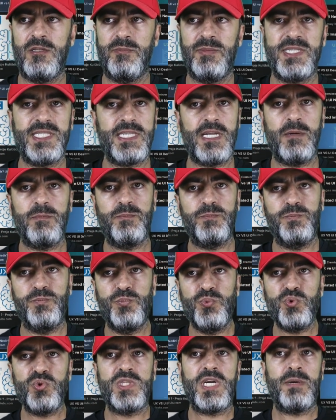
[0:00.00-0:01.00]
Mesela
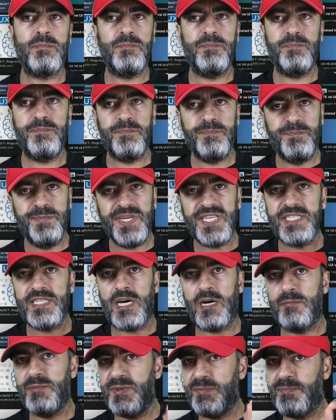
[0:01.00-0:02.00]
buradan bir
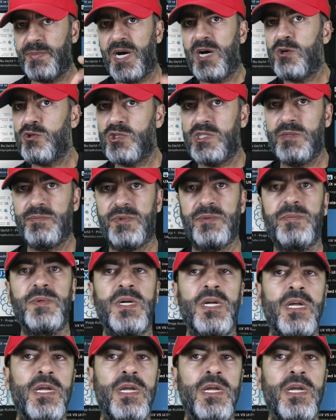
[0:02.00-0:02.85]
daha bir pause yapıp